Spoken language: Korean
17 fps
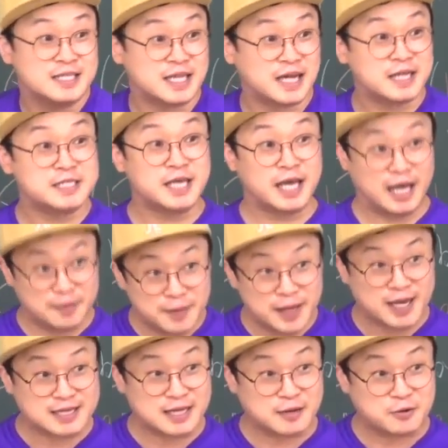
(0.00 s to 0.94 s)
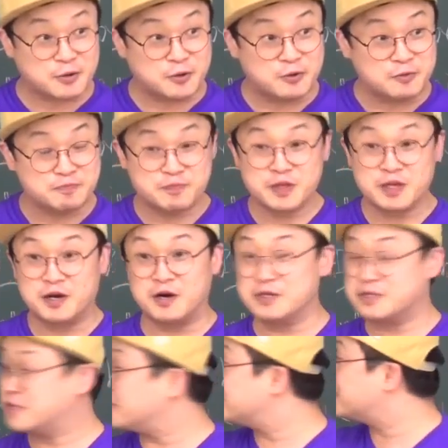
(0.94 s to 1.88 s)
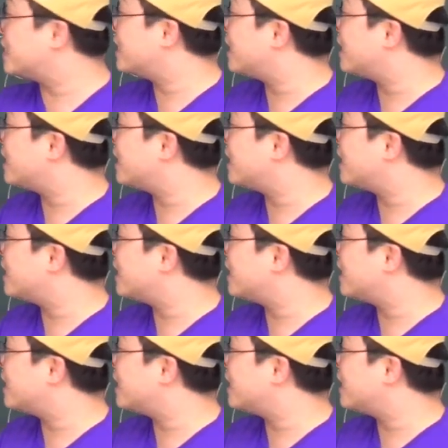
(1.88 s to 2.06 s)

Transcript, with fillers: 따라서 애매하다고 어떤